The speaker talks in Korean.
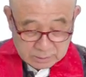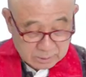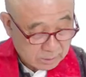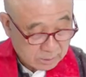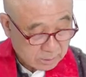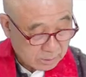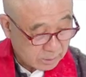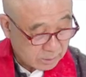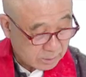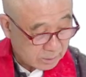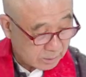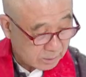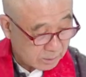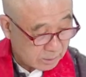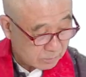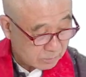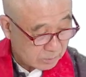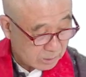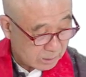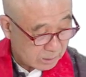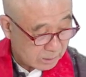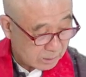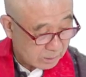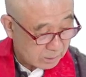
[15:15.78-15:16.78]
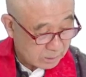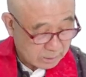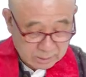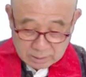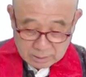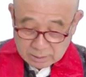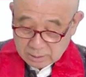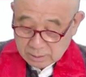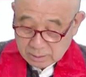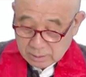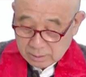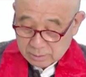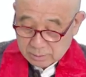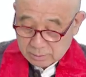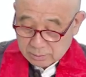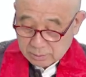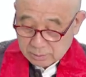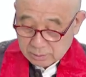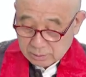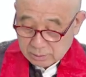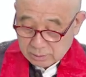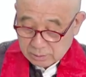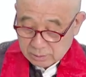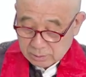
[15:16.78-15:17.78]
그렇기 때문에
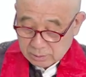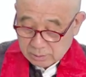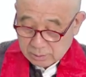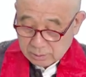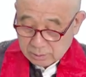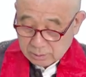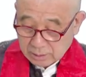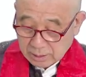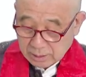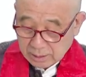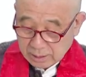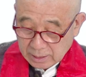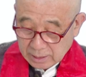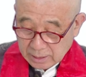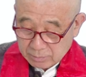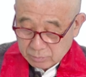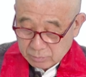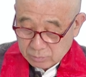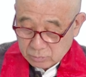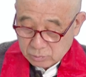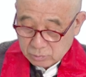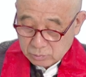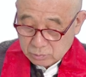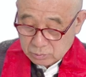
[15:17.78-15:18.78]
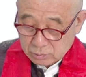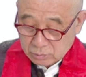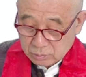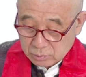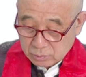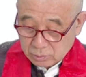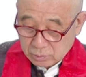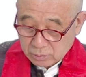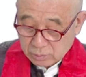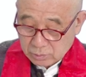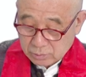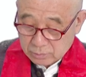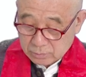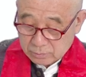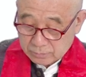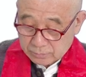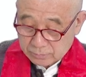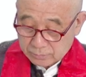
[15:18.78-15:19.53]
이 한문으로